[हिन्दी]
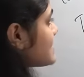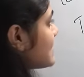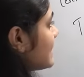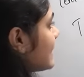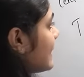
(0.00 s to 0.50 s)

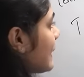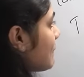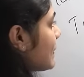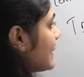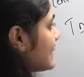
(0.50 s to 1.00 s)
सीरियल
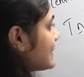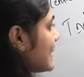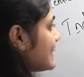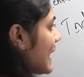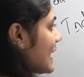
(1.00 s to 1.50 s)
नंबर
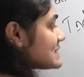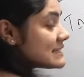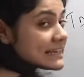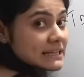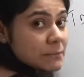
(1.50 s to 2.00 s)
लिखते हैं ध्यान
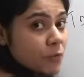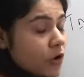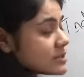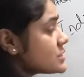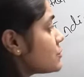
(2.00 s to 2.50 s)
से देखना
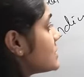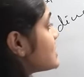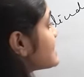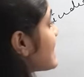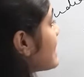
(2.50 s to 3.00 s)
बहुत जरूरी चीज है